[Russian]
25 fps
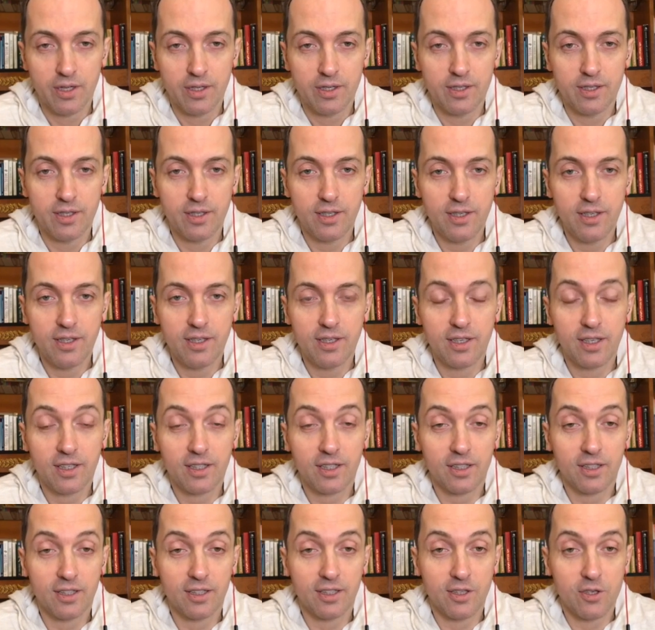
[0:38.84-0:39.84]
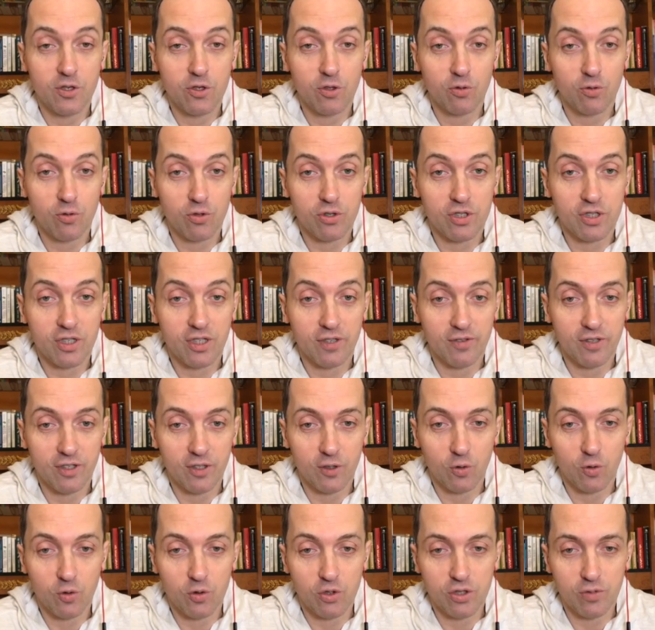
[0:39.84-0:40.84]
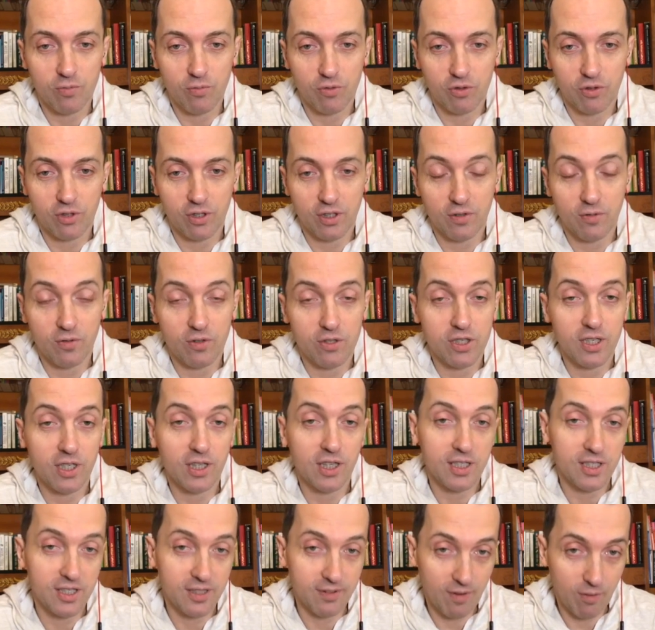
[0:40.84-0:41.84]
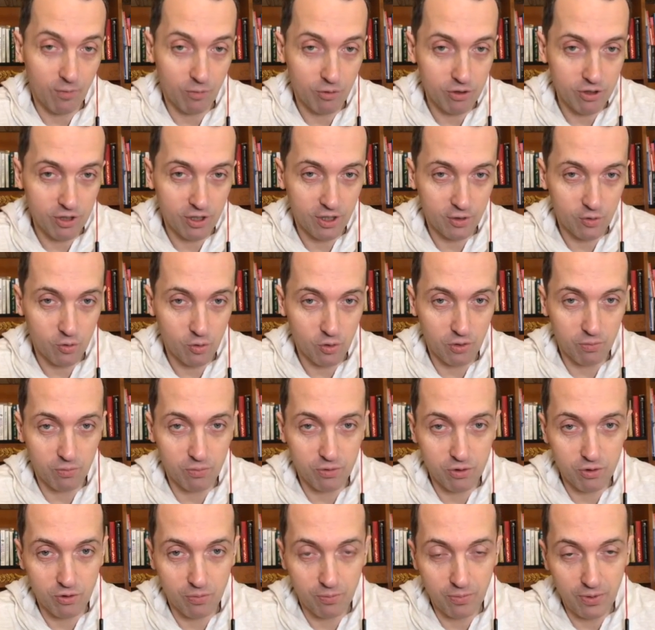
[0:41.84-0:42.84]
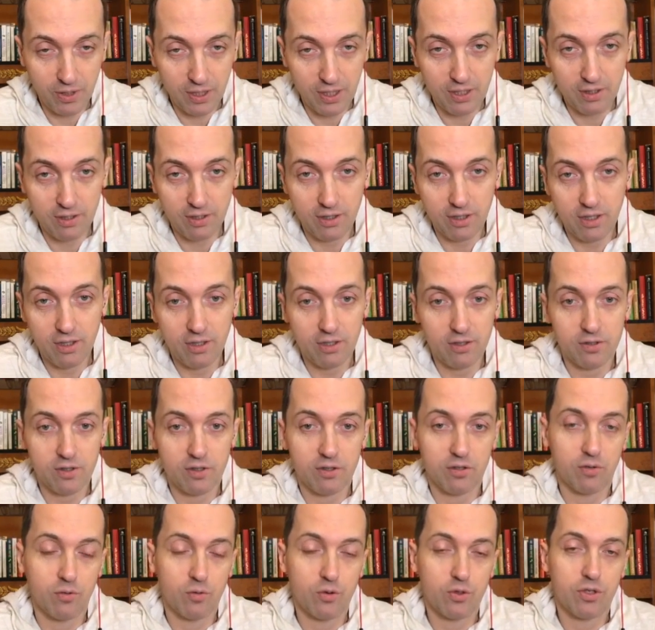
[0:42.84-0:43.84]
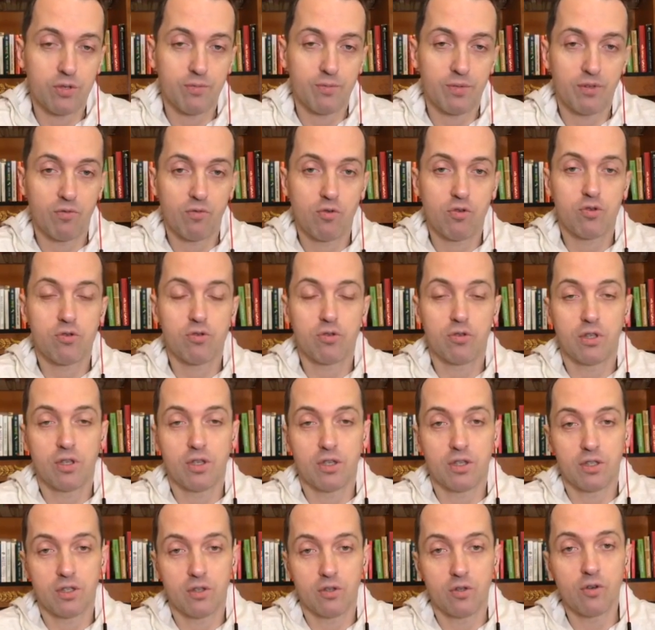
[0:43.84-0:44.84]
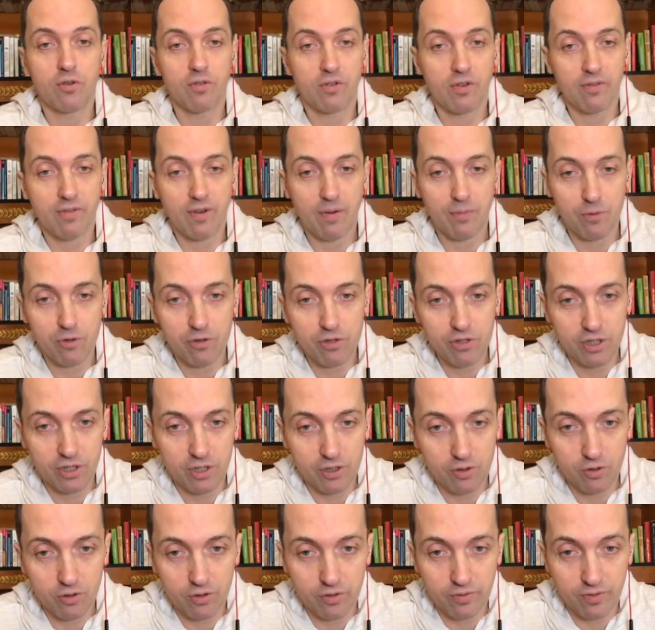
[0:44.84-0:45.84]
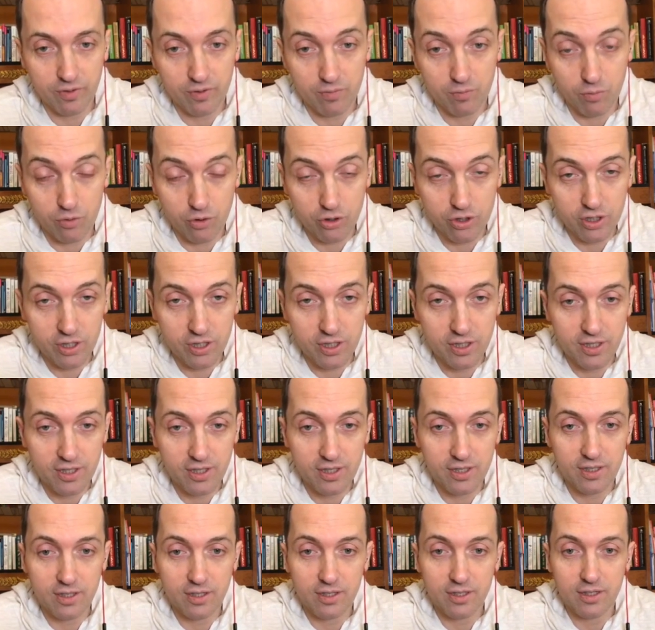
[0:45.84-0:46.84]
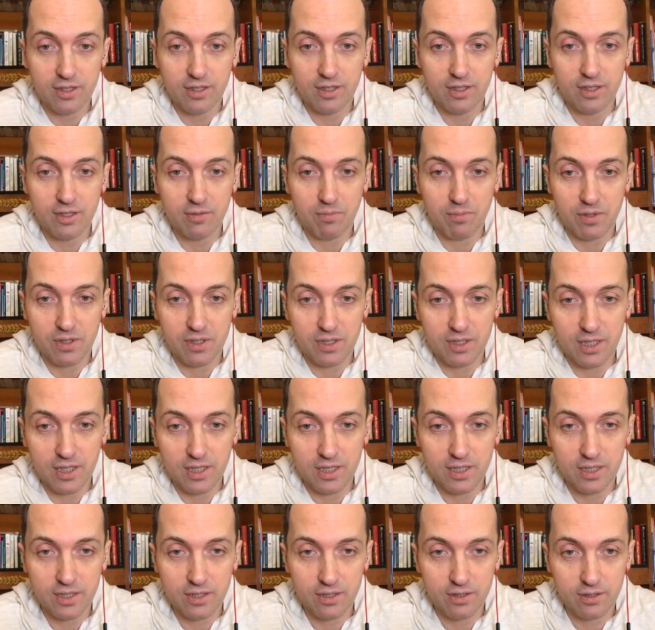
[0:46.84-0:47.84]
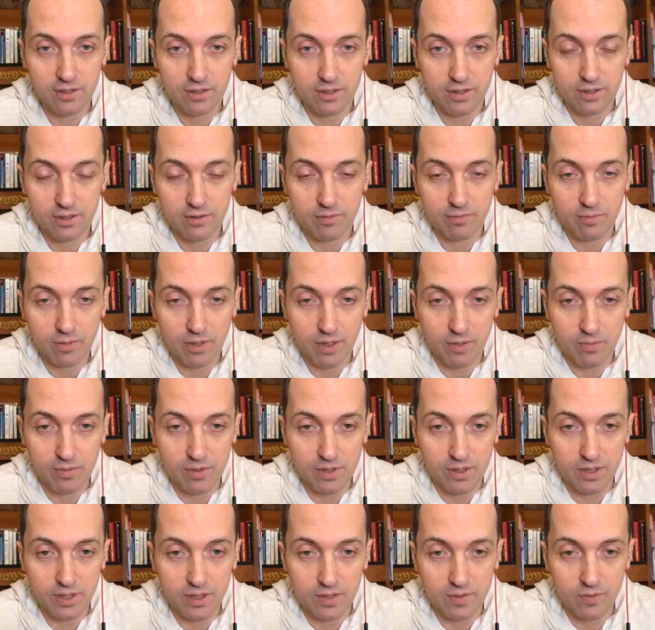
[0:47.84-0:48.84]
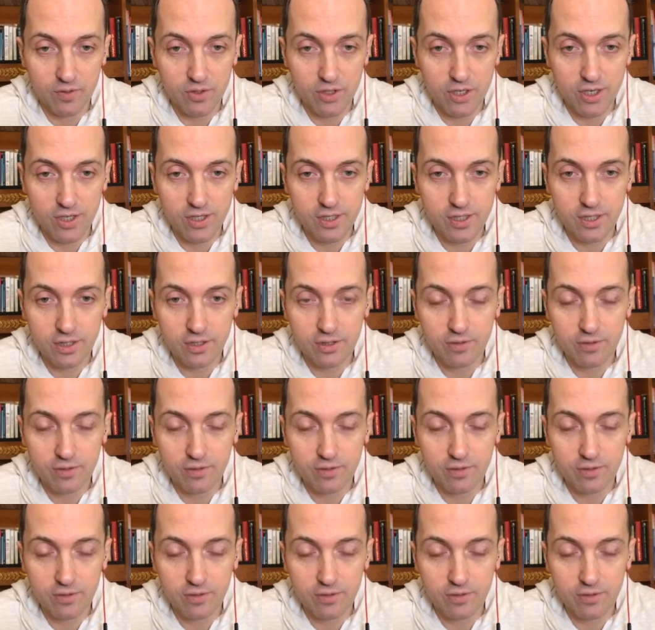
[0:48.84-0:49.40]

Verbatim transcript: И я тогда начну раскрывать эту тему и отвечать на те вопросы, которые поступили, и с удовольствием отвечу на новые вопросы, которые вы можете написать прямо здесь в чате.